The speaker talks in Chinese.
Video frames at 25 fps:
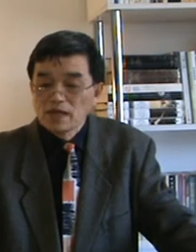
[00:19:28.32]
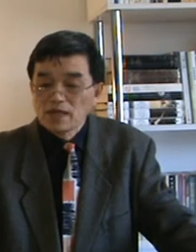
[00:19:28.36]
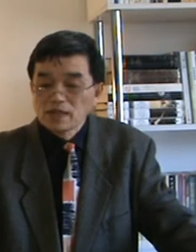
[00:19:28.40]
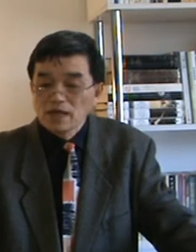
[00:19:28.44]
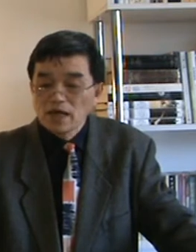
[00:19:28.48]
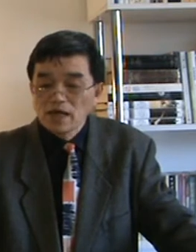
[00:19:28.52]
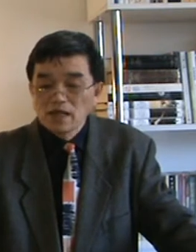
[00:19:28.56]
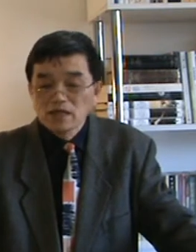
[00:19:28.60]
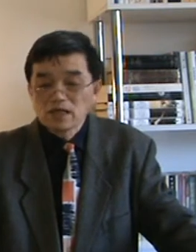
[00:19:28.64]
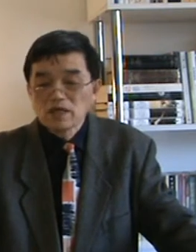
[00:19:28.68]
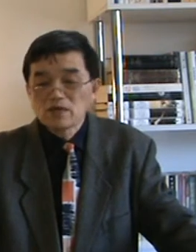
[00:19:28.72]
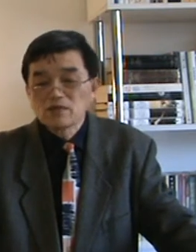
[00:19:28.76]

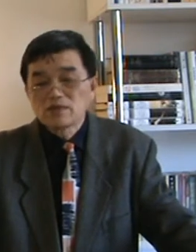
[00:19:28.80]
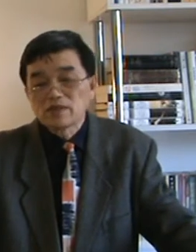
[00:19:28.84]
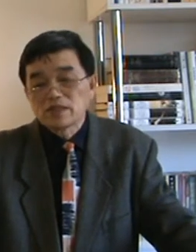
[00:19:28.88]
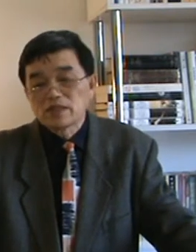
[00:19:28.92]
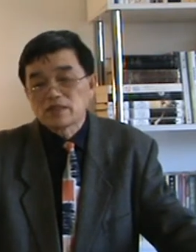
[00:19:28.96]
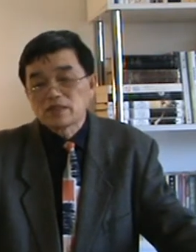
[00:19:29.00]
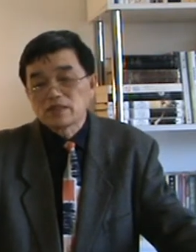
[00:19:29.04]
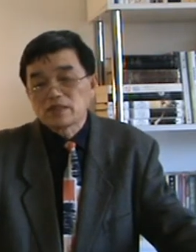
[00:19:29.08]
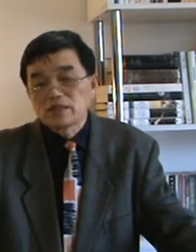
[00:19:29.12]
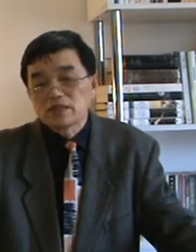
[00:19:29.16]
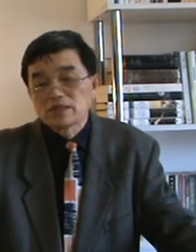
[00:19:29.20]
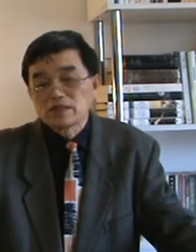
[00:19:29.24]
他认为
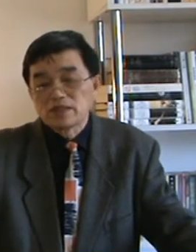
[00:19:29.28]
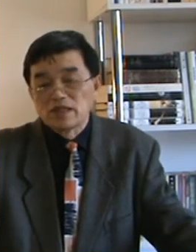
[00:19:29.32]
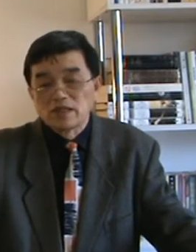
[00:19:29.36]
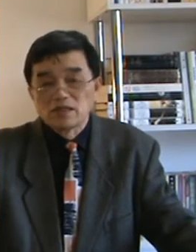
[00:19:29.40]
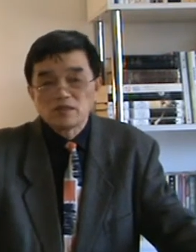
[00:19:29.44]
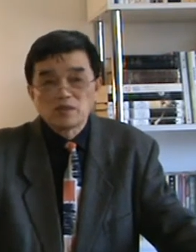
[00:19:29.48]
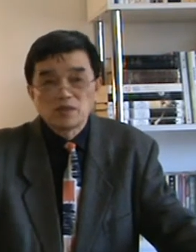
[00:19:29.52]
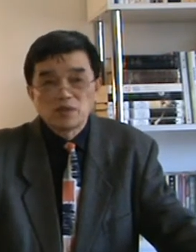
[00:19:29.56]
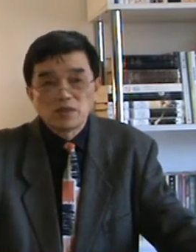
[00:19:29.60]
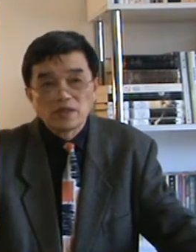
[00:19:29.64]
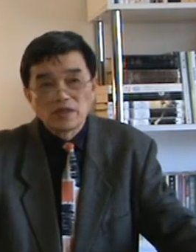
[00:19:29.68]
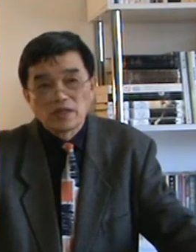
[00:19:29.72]
这个
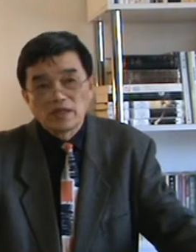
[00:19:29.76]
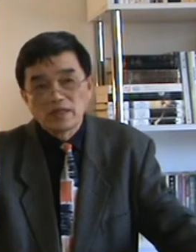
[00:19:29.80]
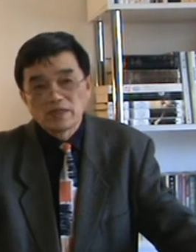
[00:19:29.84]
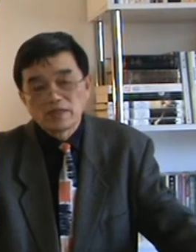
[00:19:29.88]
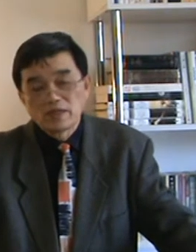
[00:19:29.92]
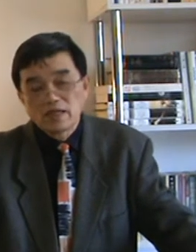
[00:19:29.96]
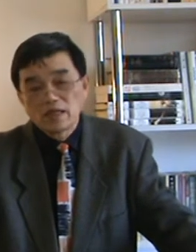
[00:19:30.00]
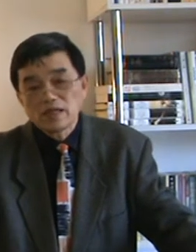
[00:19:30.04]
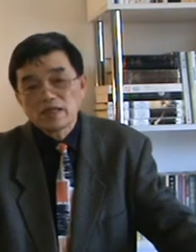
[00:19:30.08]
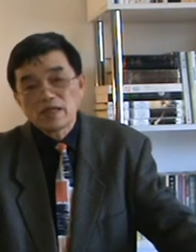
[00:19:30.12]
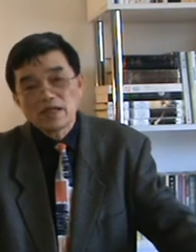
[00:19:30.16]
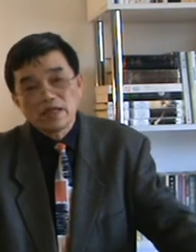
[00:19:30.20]
神学啊，
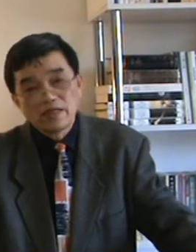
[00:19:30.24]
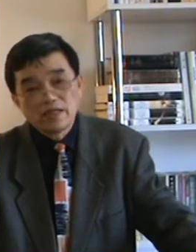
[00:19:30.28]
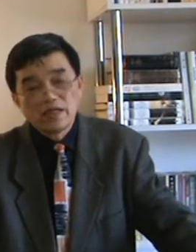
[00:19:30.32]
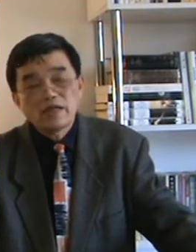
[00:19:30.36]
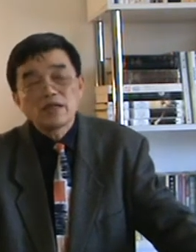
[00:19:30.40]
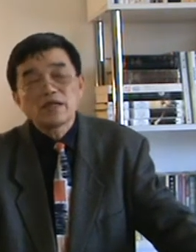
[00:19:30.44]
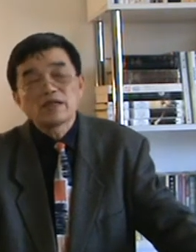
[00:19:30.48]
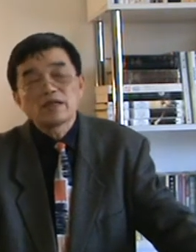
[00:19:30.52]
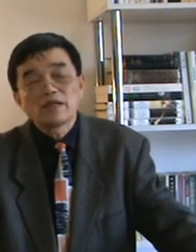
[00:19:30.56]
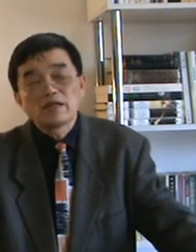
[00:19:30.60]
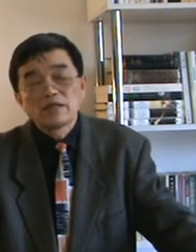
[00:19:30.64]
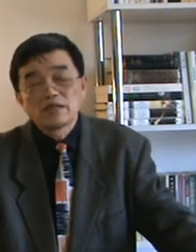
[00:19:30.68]
他也一
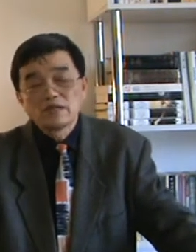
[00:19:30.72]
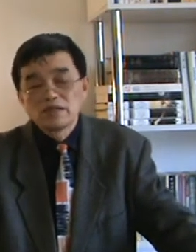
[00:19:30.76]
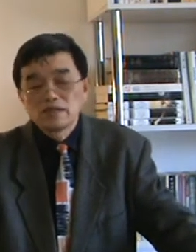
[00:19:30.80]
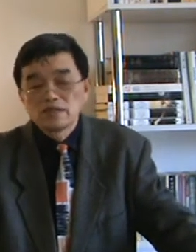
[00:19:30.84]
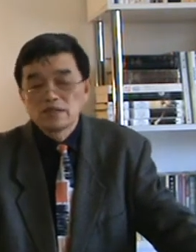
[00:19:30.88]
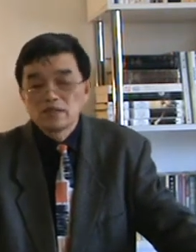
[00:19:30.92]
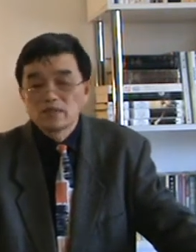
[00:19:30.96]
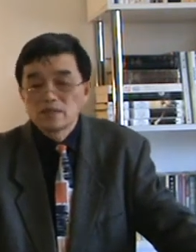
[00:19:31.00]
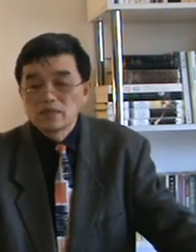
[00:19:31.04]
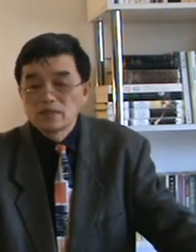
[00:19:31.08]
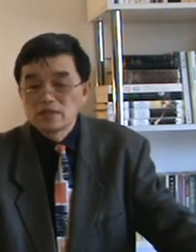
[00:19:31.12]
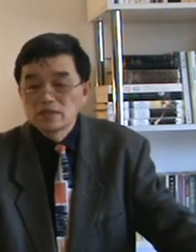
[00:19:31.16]
样了，
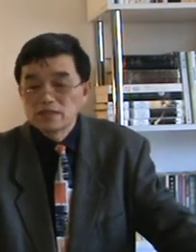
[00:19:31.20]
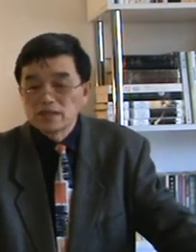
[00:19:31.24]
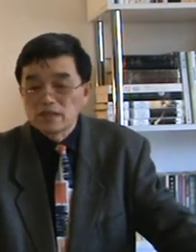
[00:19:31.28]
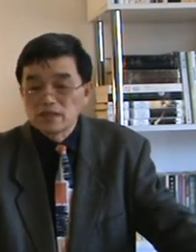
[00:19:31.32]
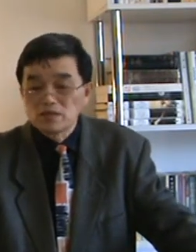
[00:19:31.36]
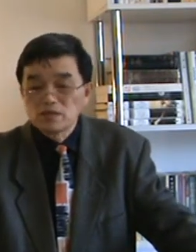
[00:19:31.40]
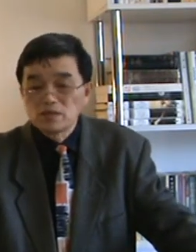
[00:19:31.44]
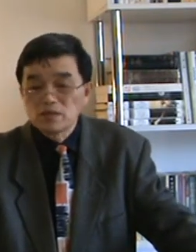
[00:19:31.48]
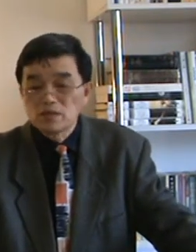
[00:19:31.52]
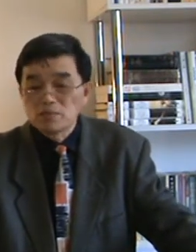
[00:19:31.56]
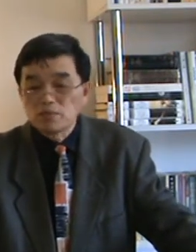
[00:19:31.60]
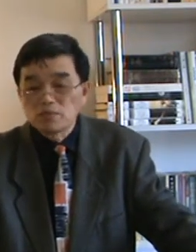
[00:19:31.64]
认为
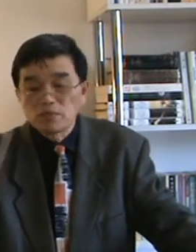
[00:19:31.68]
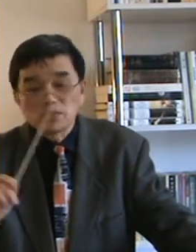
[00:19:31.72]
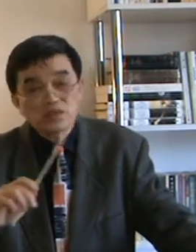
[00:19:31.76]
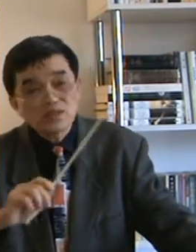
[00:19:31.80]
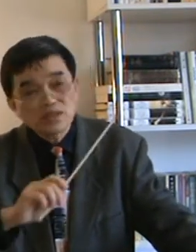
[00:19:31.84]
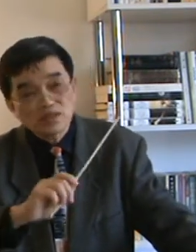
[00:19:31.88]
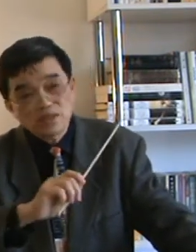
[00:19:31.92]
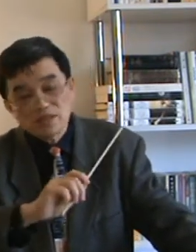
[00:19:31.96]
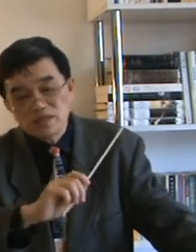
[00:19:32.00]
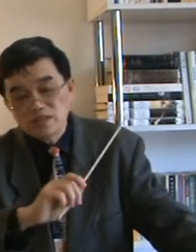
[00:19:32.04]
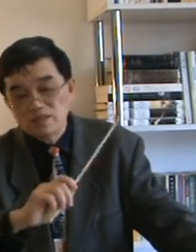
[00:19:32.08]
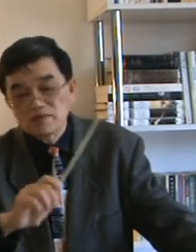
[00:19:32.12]
神学不
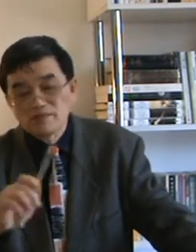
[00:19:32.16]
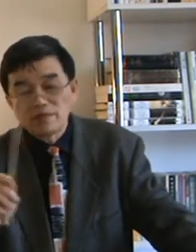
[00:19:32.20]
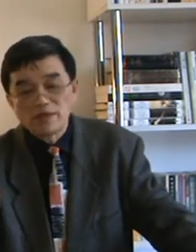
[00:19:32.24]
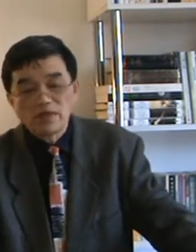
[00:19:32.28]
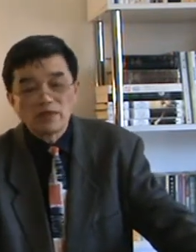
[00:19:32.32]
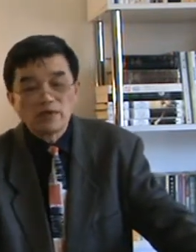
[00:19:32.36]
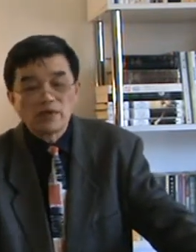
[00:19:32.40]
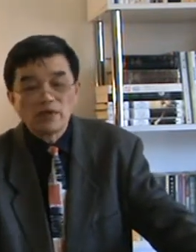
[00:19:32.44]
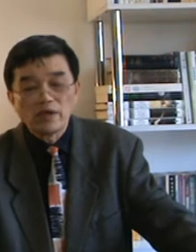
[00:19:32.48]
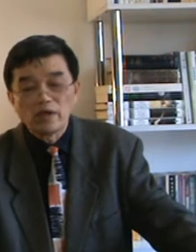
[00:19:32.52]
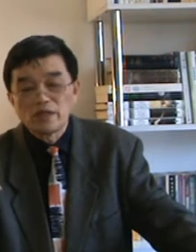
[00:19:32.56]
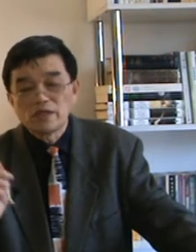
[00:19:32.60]
是自
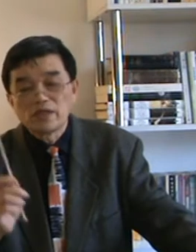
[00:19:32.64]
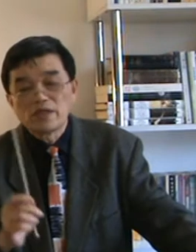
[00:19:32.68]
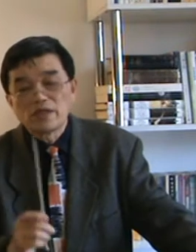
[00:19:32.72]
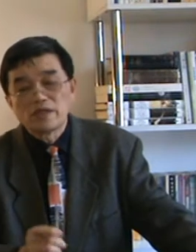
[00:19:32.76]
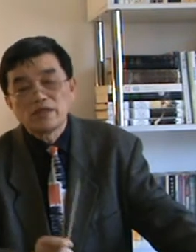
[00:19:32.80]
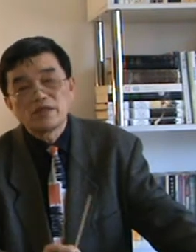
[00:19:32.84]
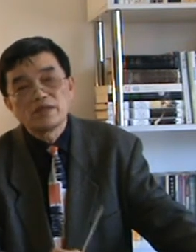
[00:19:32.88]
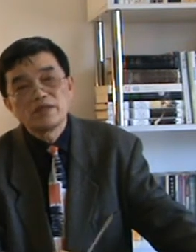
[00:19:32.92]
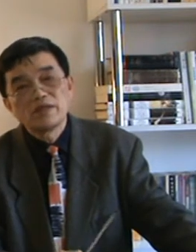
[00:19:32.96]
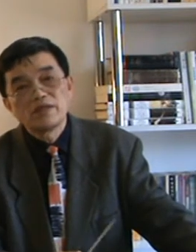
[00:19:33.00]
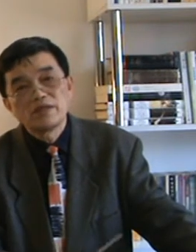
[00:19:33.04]
明原理，